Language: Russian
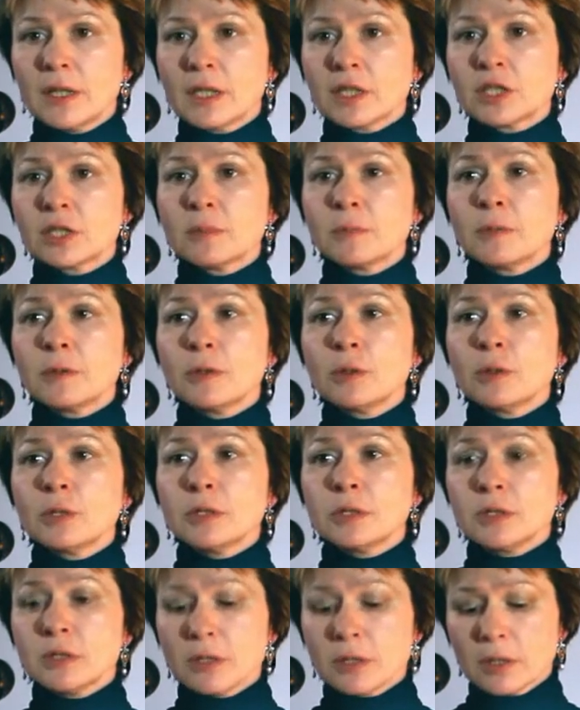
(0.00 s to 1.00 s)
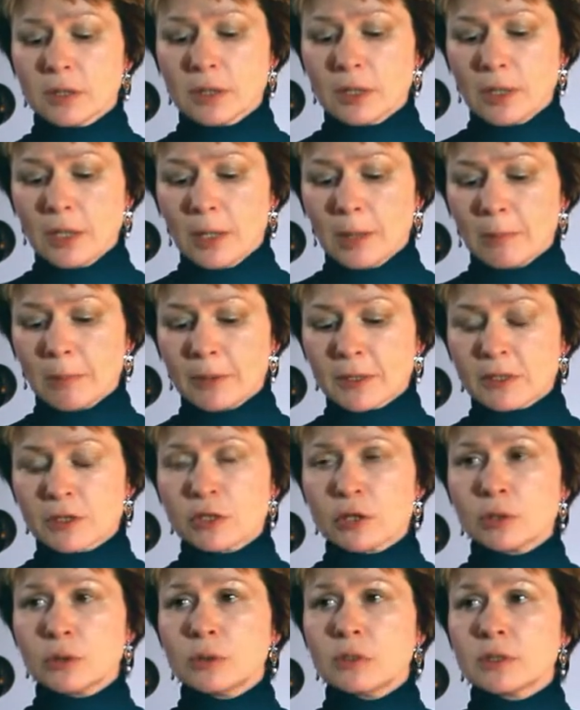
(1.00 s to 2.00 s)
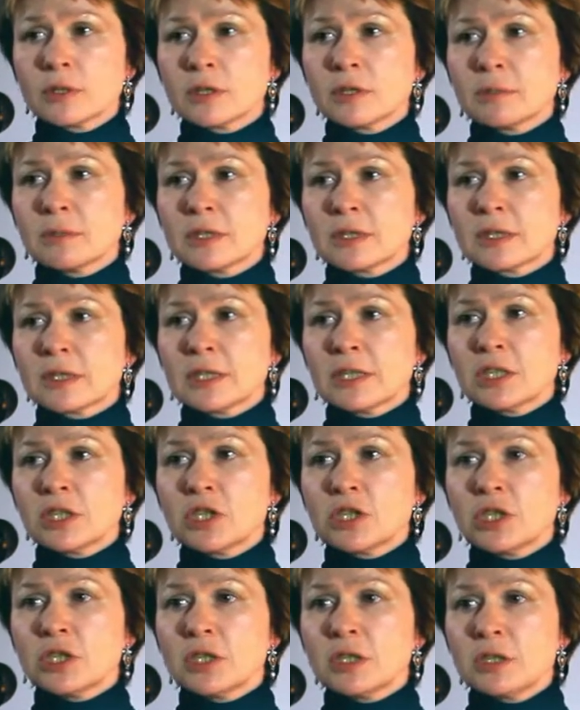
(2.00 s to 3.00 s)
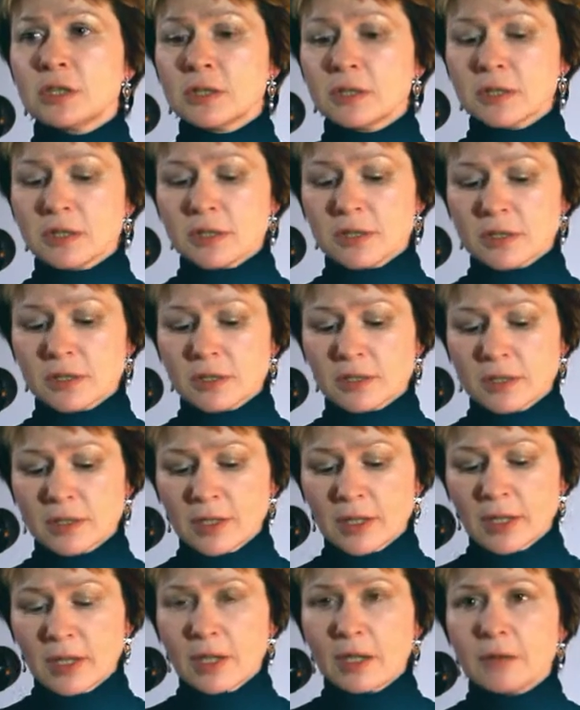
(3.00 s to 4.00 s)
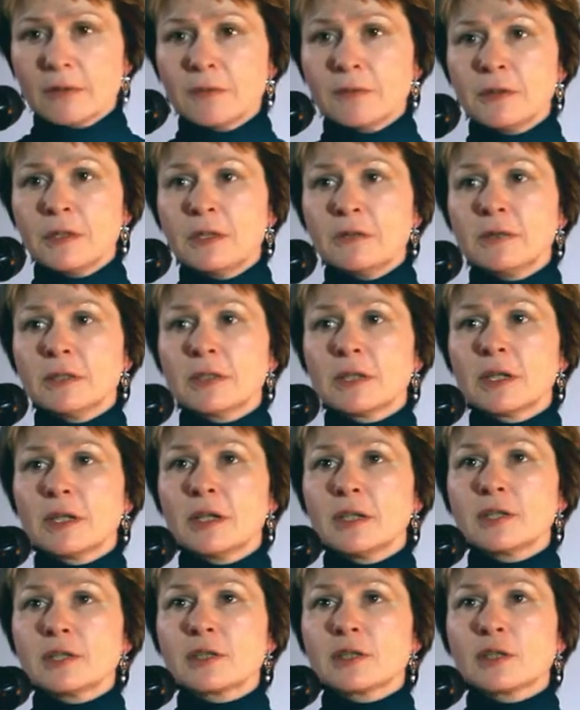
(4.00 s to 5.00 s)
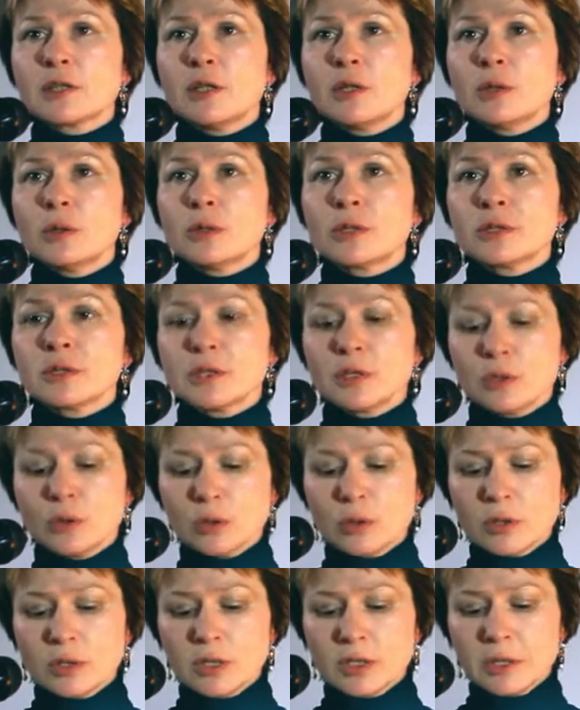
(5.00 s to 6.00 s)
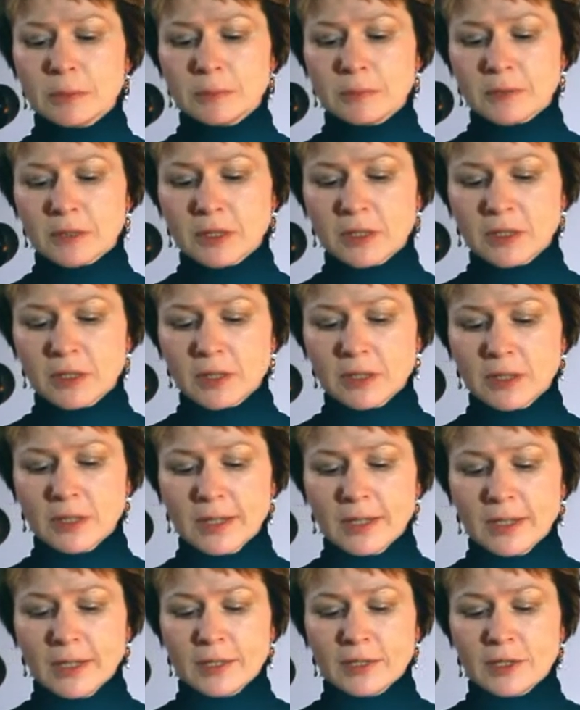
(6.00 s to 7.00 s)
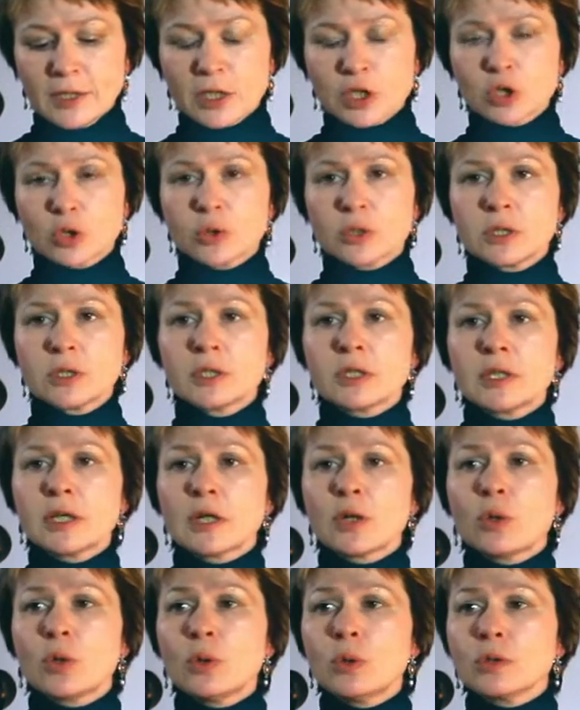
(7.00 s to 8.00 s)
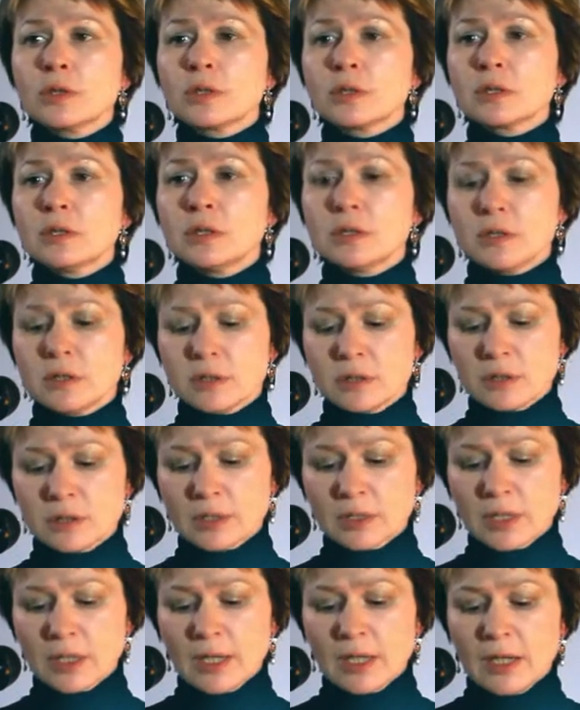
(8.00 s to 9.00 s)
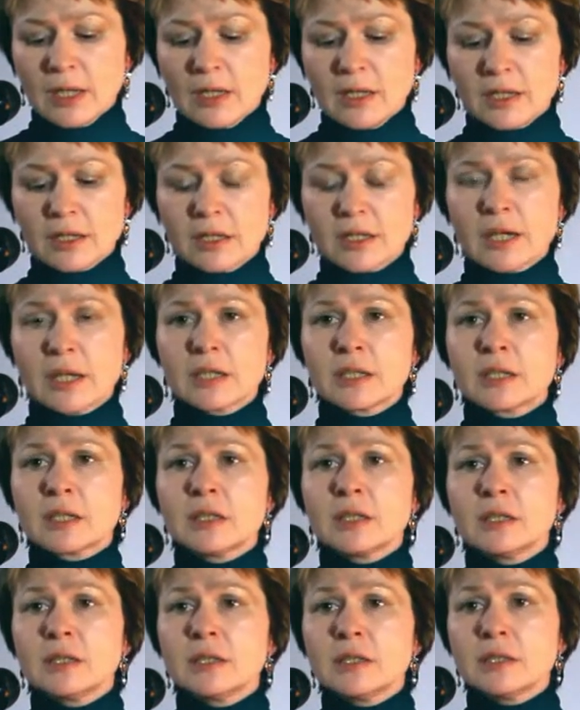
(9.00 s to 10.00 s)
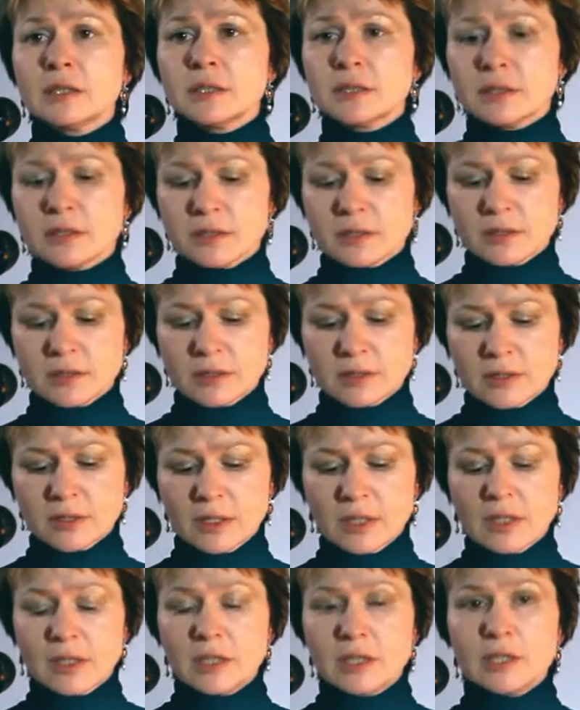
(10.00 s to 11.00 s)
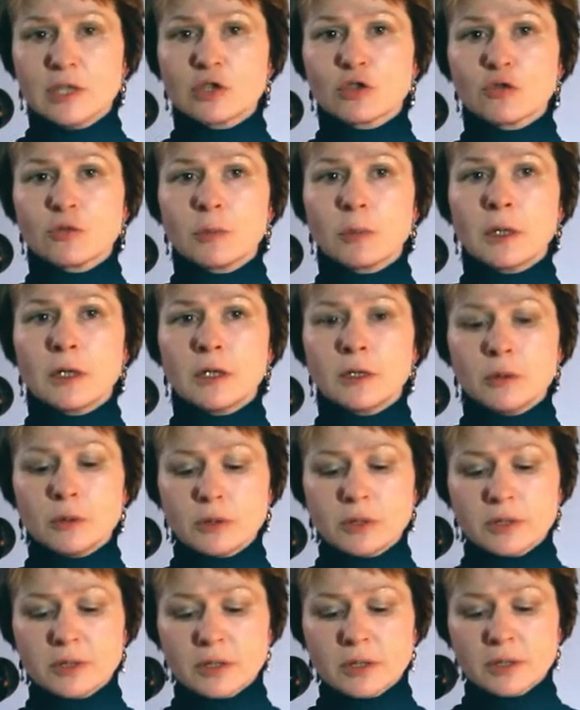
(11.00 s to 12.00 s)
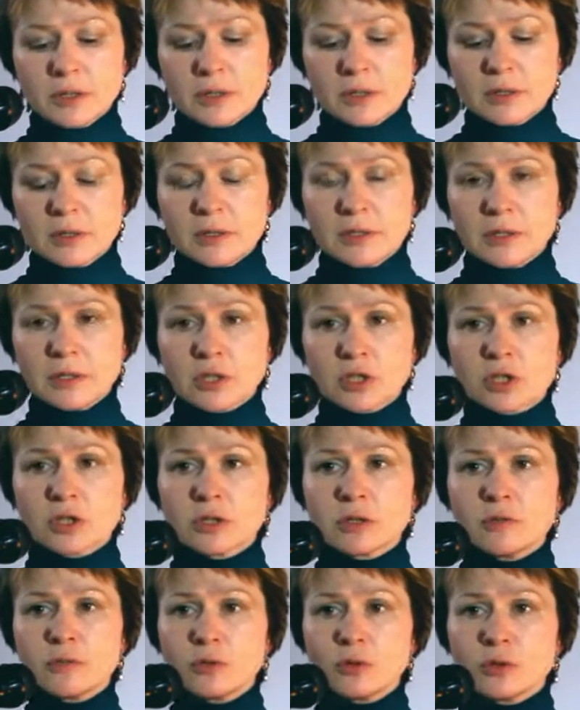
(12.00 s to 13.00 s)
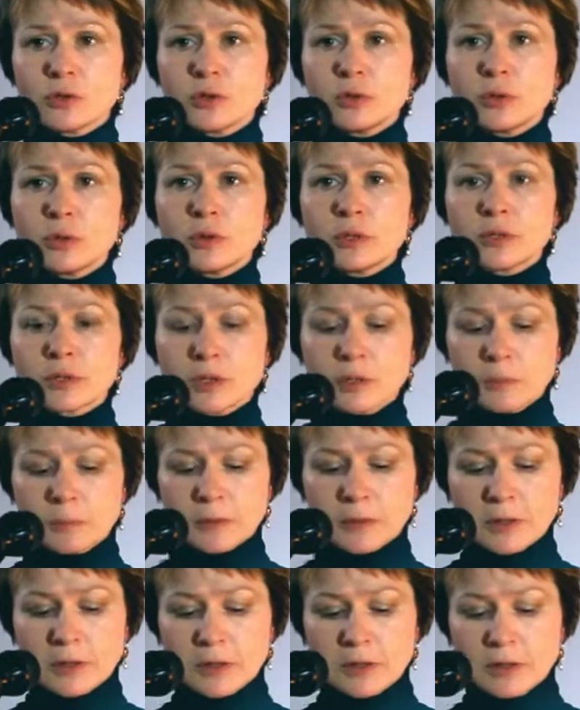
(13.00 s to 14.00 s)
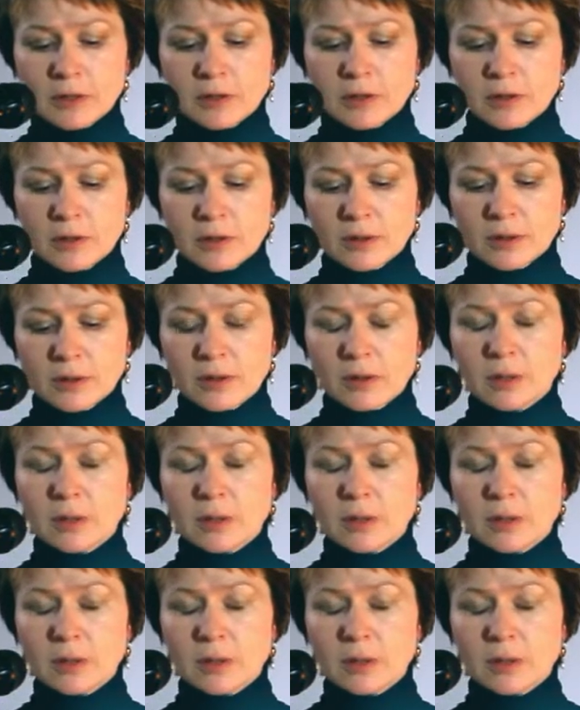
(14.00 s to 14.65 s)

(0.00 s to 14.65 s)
Наша плоть под солнцем истончилась, выветрились слезы и улыбки, нашу тонкокостность, легкокрылость лишь в полете держит воздух зыбкий.